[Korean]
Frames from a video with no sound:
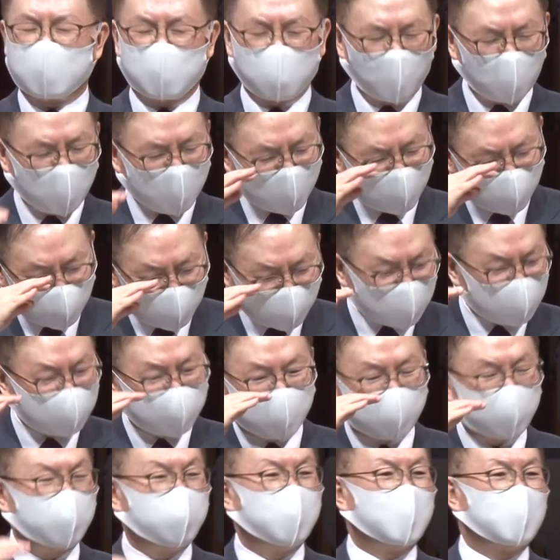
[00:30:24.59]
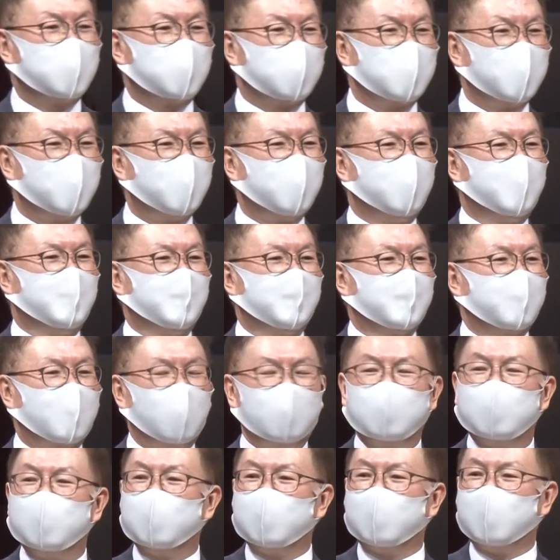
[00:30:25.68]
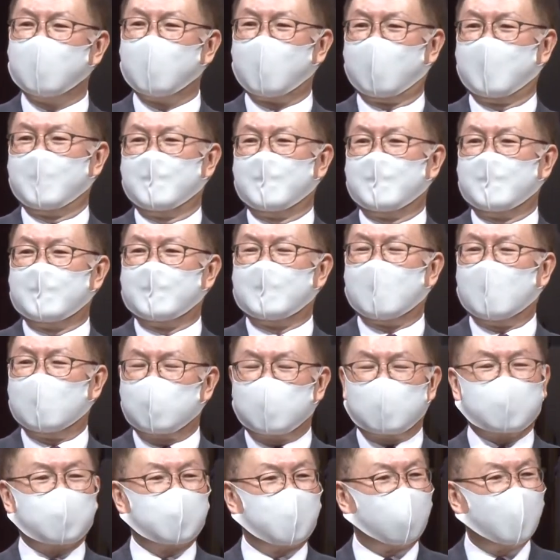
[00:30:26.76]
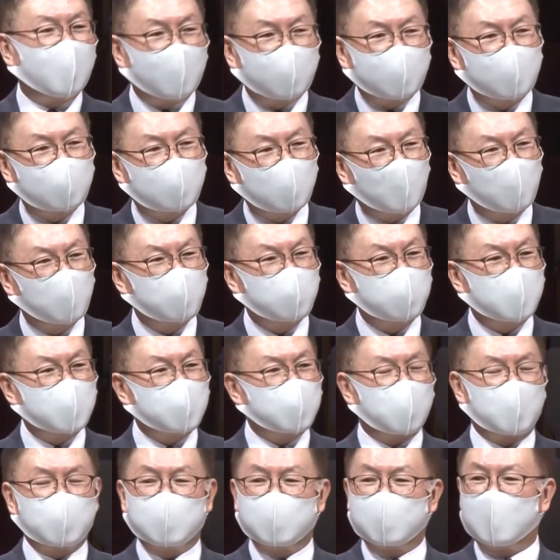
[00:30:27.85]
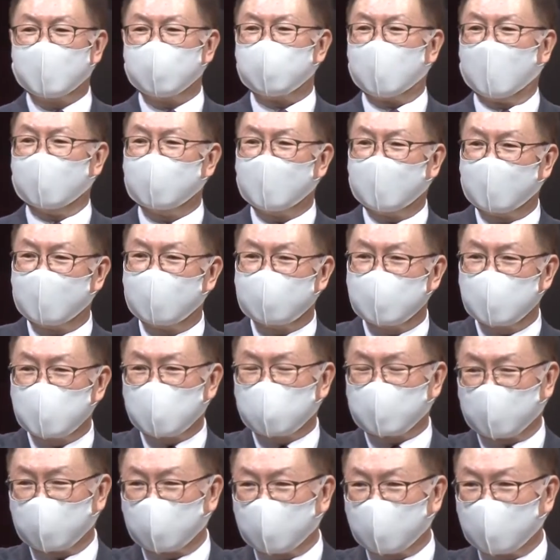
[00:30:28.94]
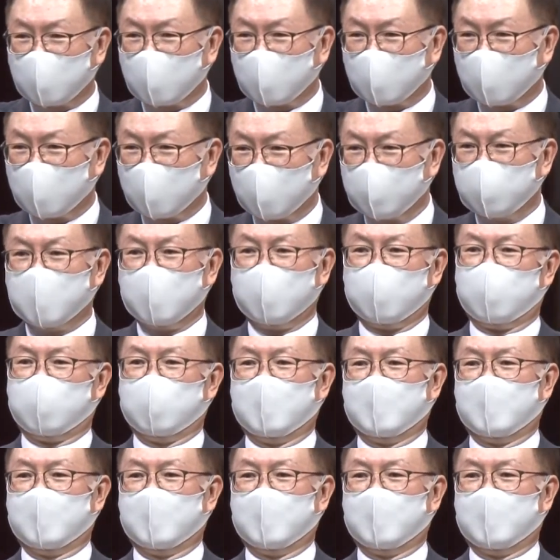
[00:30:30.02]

졸린 눈을 비비면서 갔는데 아직 태양이 떠오르기 전이라 바다가 시커매요.